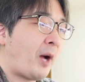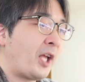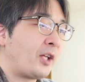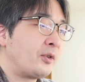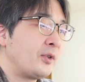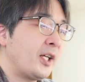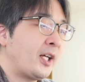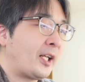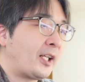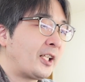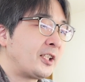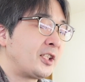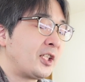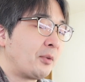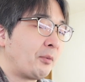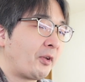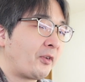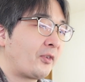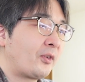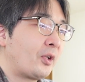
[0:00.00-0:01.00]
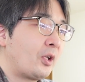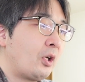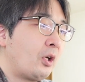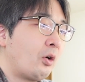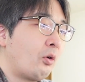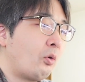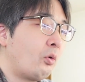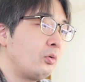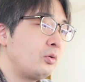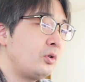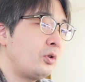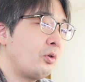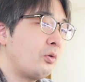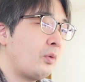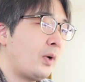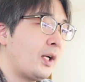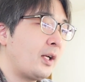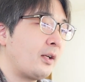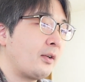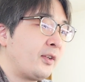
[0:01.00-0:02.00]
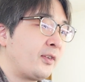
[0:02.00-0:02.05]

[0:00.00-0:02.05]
イクで話しています音量は